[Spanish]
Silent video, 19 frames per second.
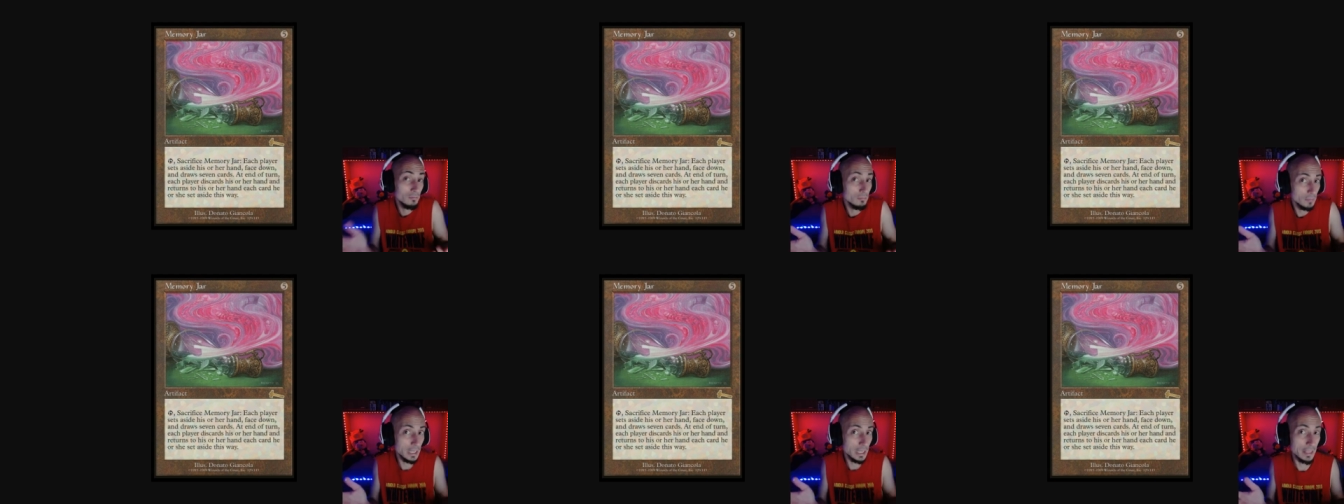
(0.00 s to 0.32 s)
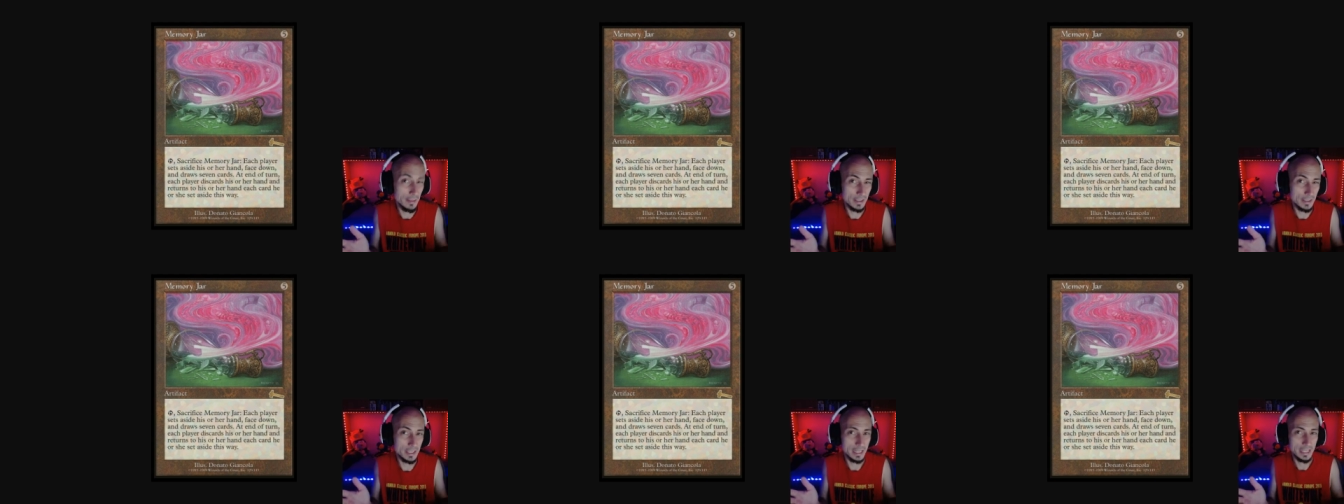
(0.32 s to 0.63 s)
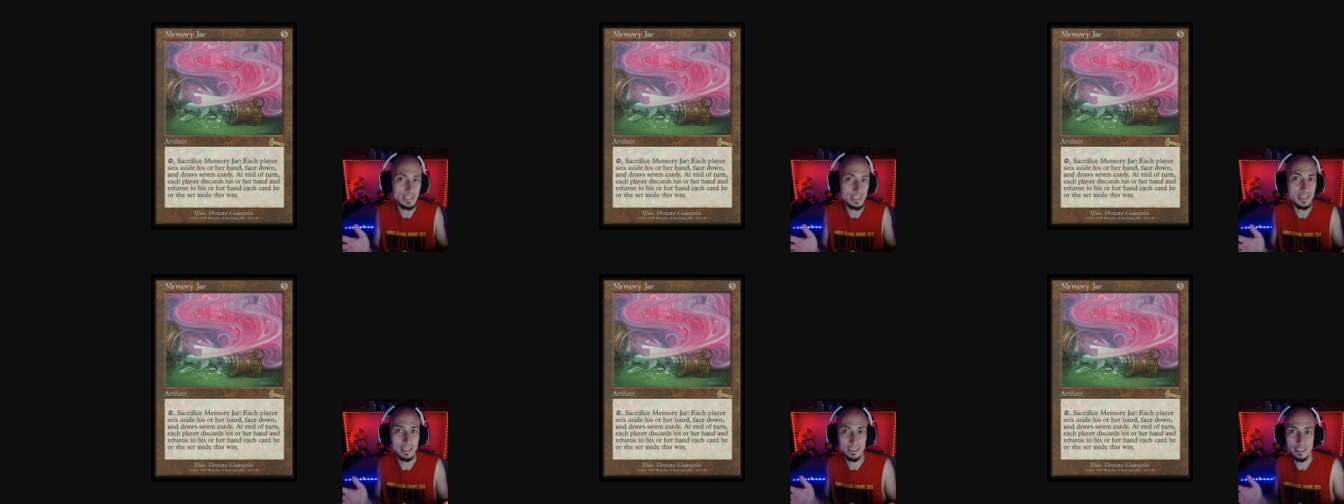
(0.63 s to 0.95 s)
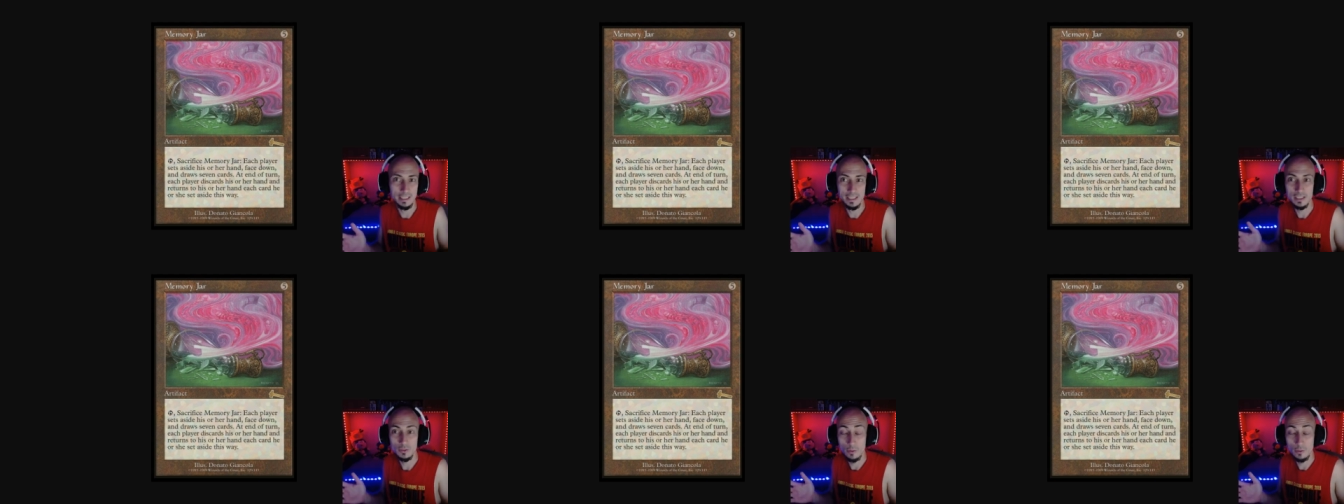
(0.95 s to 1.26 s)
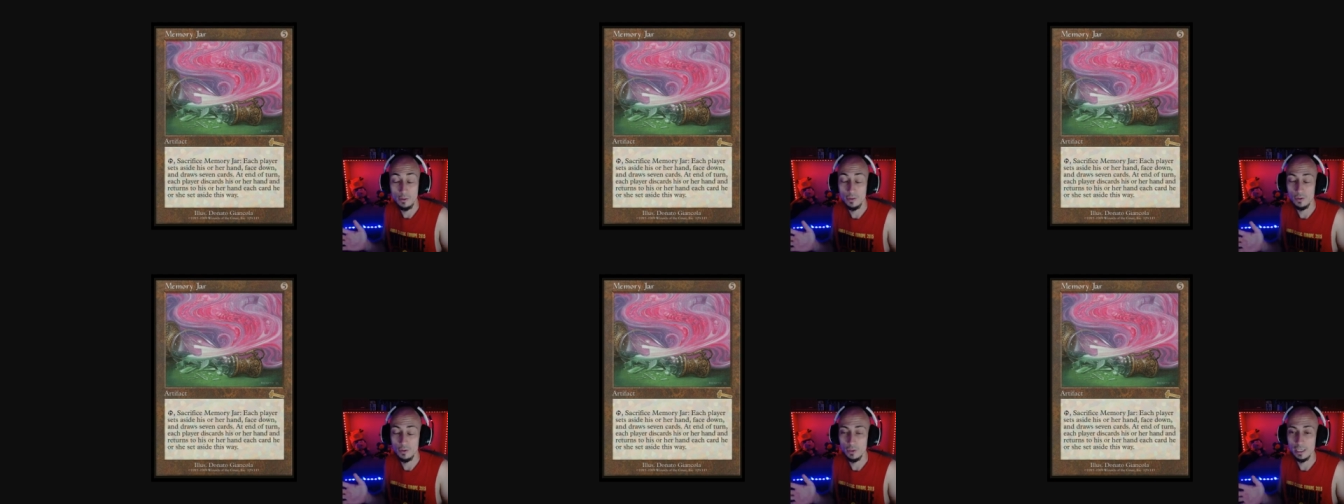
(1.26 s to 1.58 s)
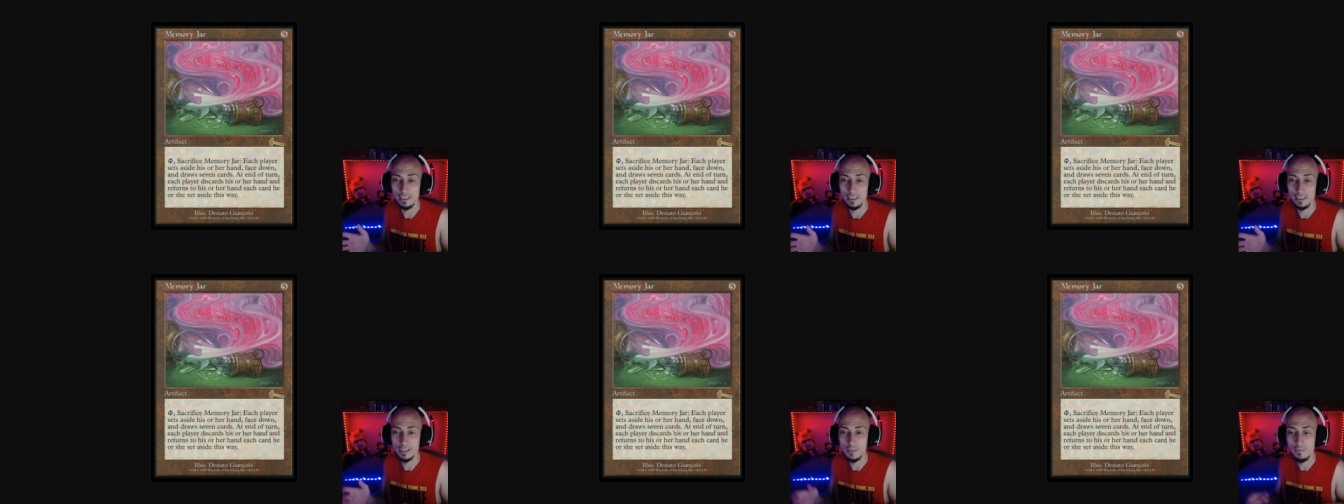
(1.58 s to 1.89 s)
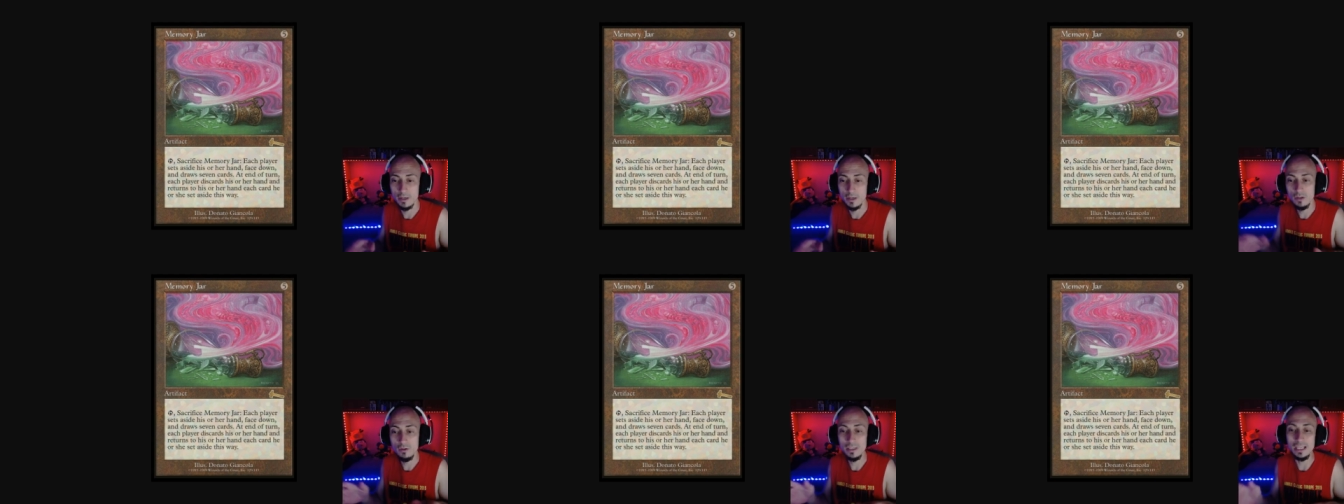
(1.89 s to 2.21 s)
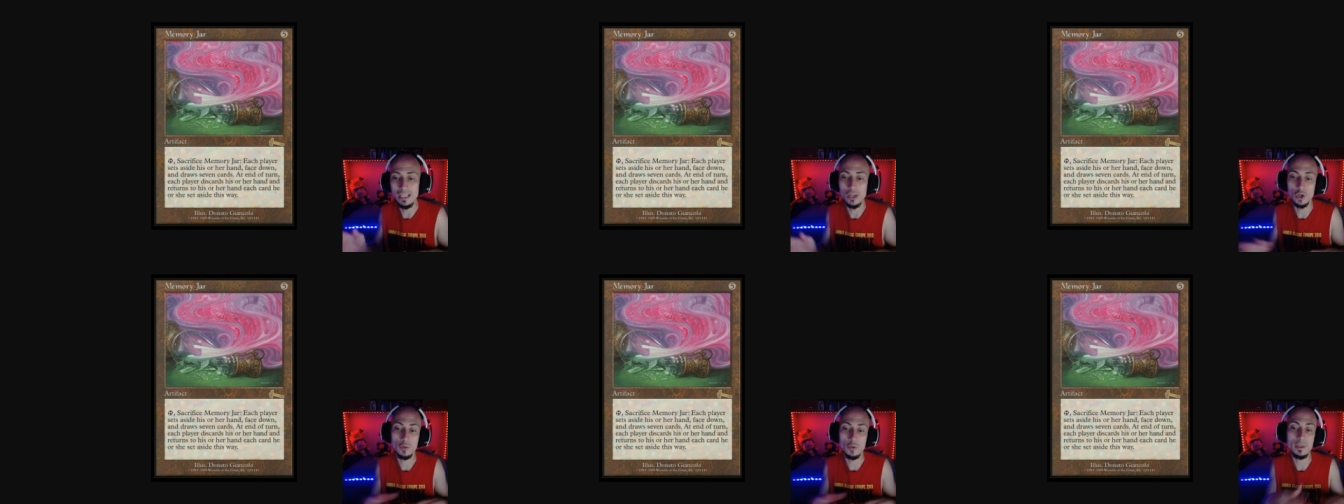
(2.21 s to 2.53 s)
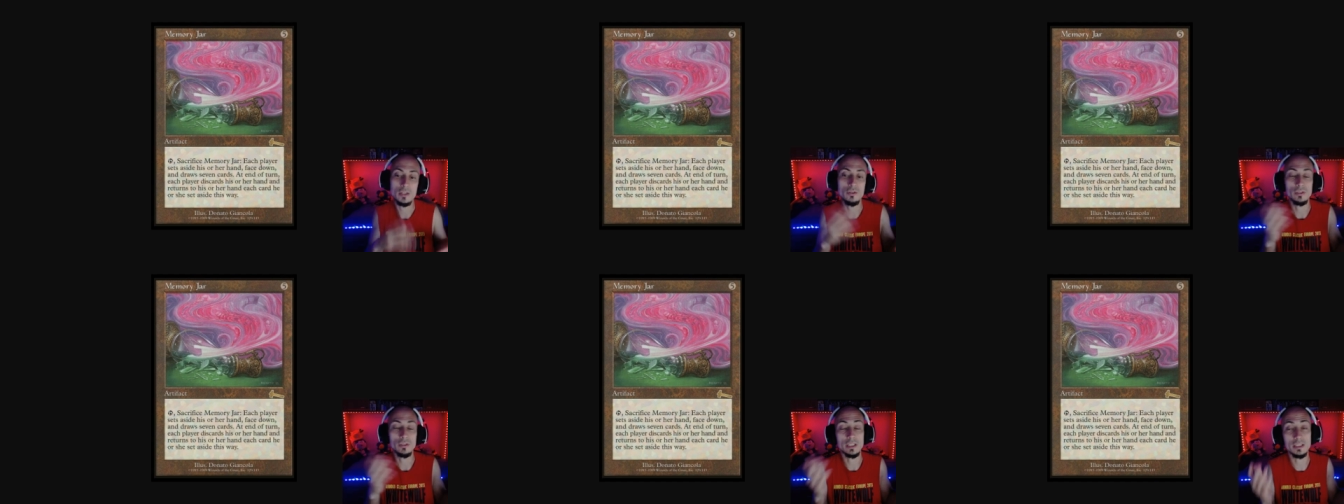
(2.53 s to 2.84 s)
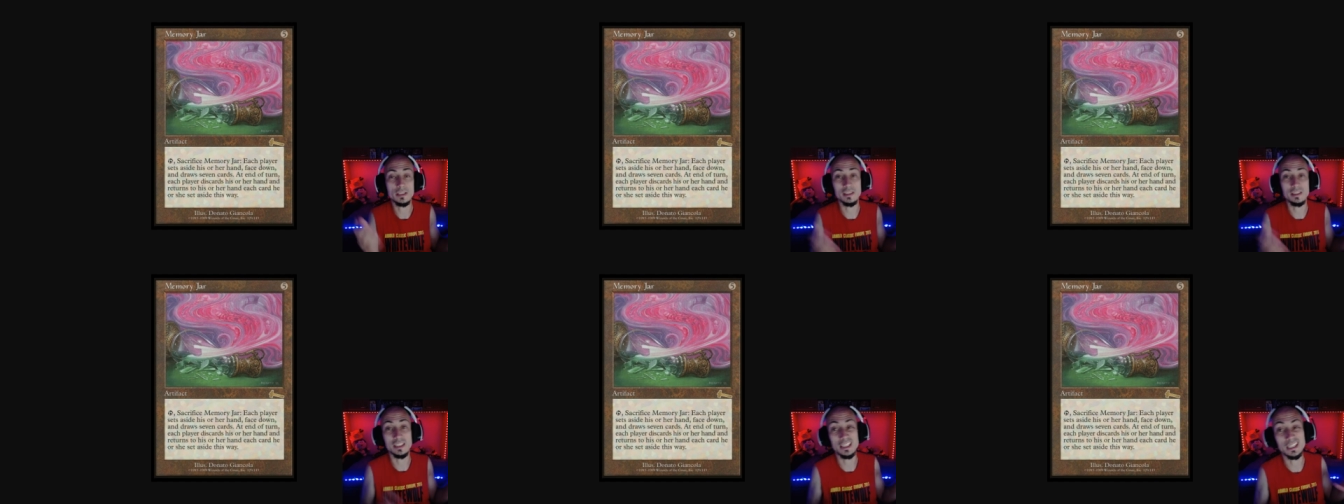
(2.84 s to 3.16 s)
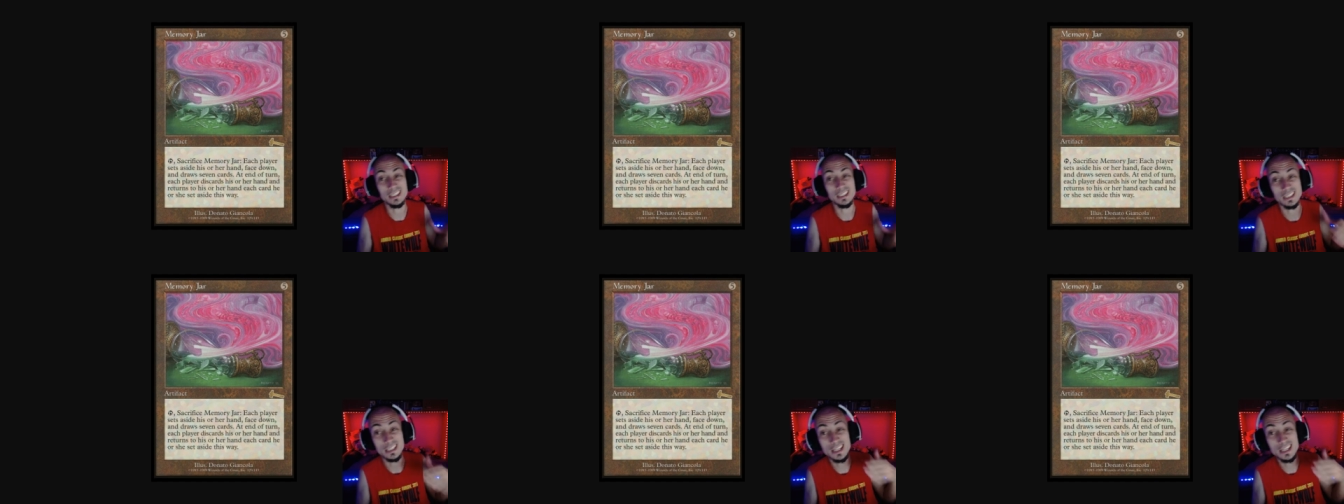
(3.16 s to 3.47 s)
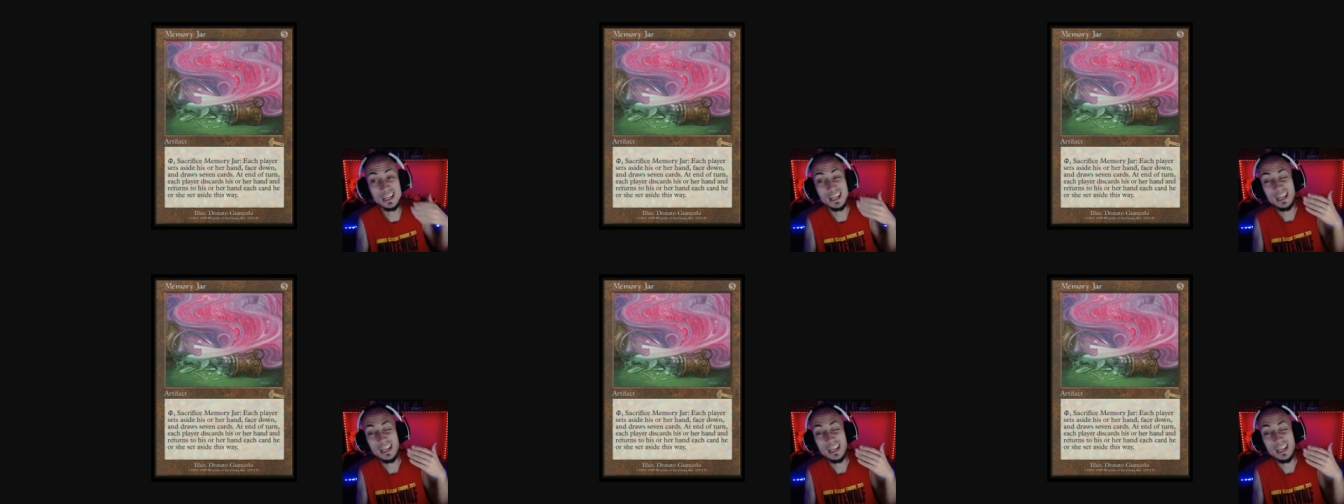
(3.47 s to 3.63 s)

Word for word: La idea sería esa, que te quedes con cero cartas en mano y robas otras siete cartas.